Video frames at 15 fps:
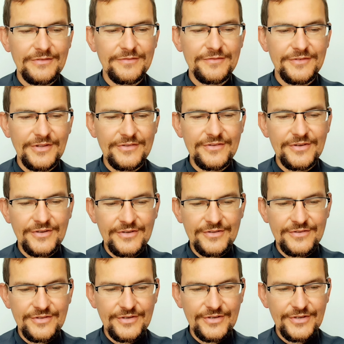Wtedy,
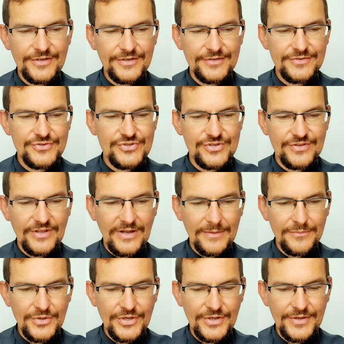gdy
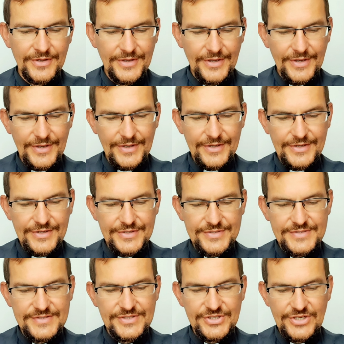czytamy
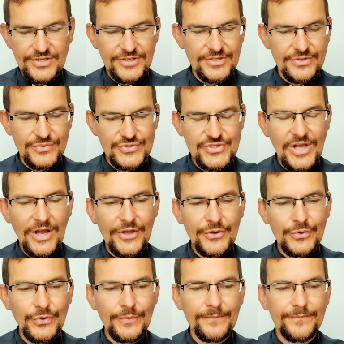z Księgi
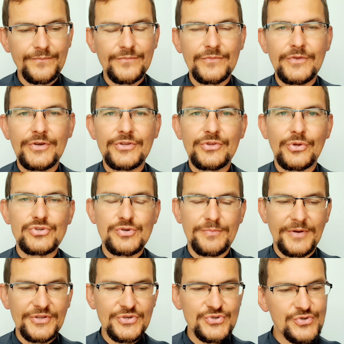Rodzaju to, co
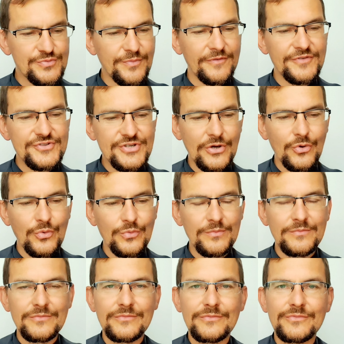Pan Jezus
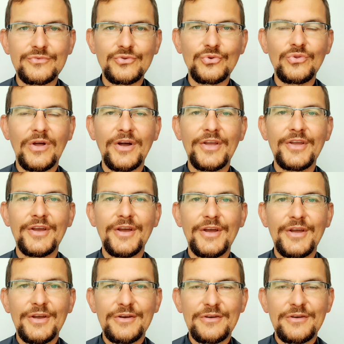powiedział mm, tutaj